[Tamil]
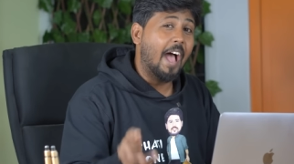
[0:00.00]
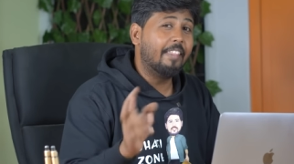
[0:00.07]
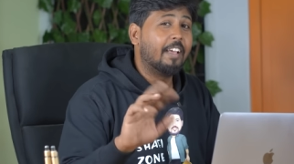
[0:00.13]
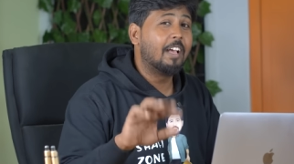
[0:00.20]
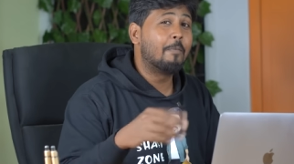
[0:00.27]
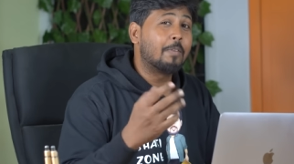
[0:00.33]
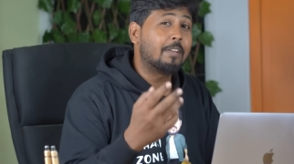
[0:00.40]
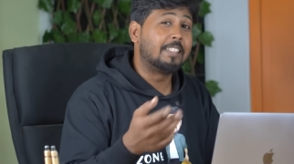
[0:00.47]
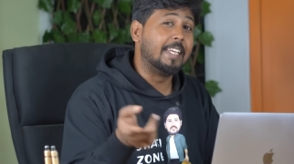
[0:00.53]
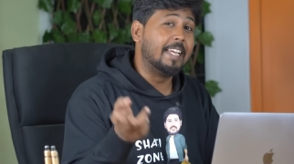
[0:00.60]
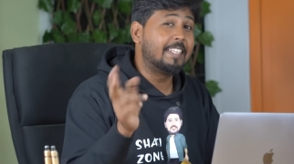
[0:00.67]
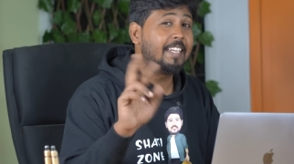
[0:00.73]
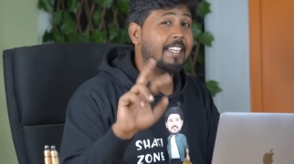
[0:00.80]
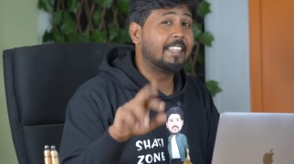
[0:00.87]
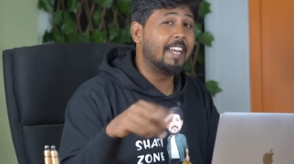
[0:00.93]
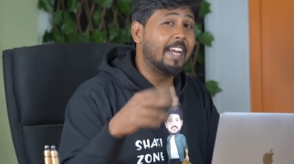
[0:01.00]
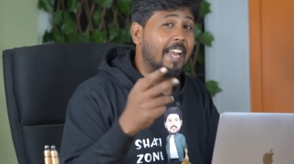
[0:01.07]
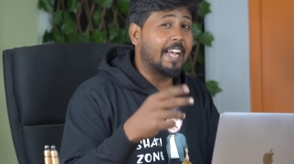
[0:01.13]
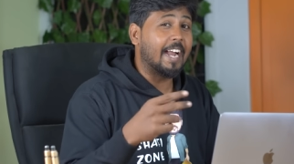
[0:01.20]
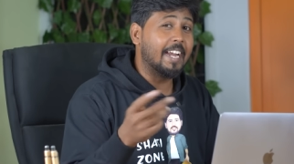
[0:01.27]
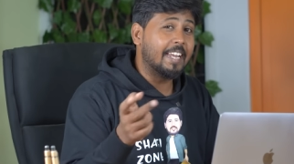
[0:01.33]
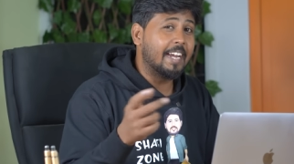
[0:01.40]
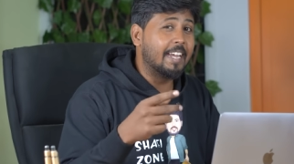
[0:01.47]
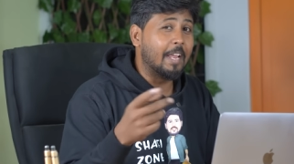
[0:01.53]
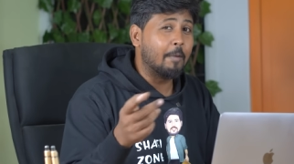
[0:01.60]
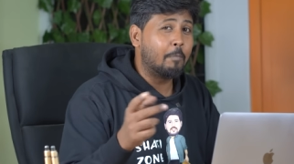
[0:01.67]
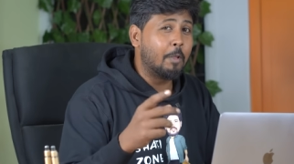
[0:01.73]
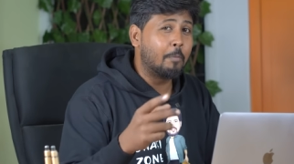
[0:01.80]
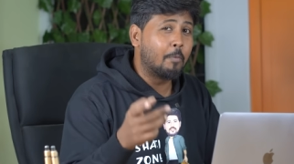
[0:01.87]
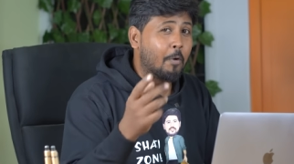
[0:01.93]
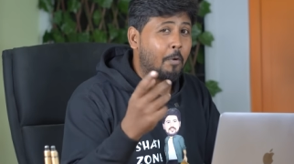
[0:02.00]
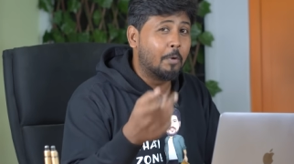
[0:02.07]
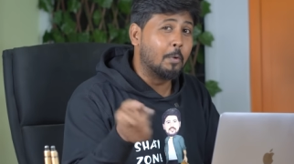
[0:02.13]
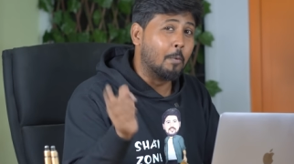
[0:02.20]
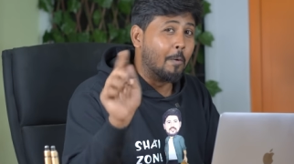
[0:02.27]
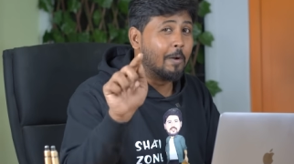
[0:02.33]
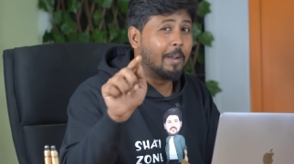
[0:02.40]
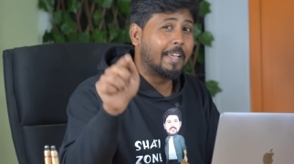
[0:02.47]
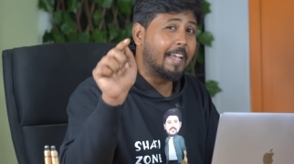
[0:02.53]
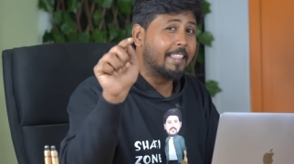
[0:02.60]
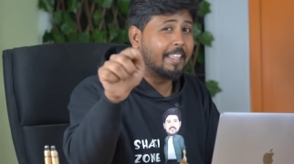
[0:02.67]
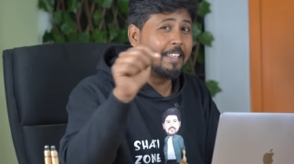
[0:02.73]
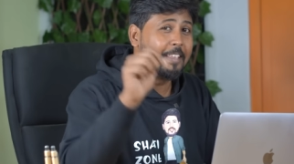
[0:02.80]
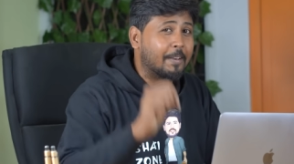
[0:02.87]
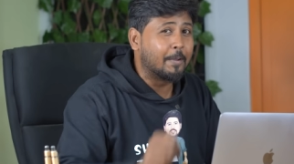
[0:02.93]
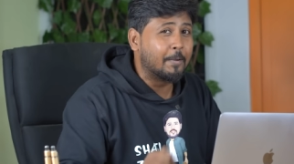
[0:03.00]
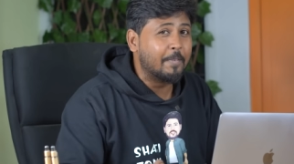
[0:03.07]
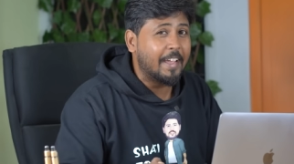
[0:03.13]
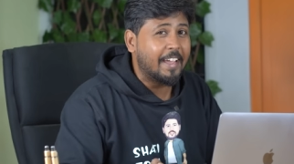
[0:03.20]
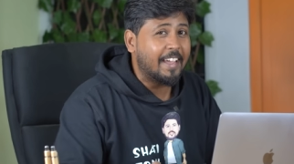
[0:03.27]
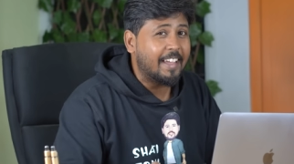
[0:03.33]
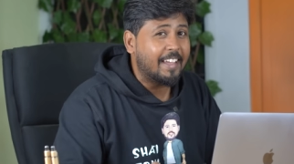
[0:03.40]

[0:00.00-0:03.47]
அதுக்கப்புறம் சீசன் த்ரீல கண்டென்ட் ட்ரெண்ட் எப்படி போகும்னு உங்களுக்கே தெரிஞ்சிருக்குமே